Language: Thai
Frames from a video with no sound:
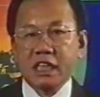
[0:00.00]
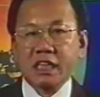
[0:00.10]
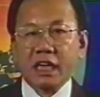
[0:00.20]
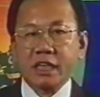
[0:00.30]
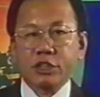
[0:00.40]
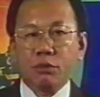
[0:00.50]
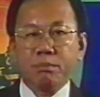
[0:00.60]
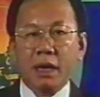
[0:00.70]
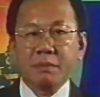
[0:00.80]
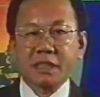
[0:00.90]
ที่ท่านได้ชม
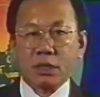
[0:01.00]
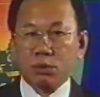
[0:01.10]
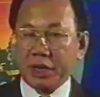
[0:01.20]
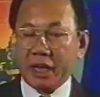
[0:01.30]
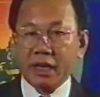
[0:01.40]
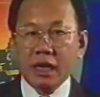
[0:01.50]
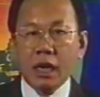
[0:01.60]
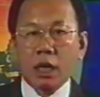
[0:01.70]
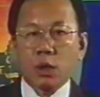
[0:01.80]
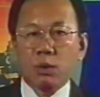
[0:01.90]
ไปเมื่อสักครู่นี้
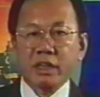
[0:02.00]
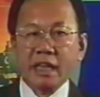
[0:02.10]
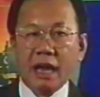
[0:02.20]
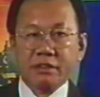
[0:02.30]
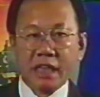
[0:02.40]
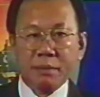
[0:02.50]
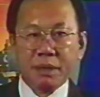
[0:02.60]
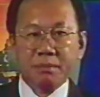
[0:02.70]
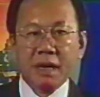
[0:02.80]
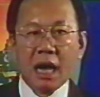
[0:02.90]
ล้วนแล้วแต่เป็
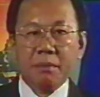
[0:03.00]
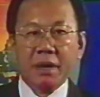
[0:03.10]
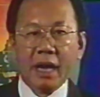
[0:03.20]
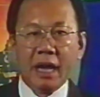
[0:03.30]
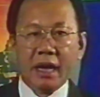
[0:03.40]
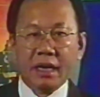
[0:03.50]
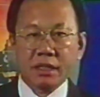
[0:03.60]
นภาพแห่ง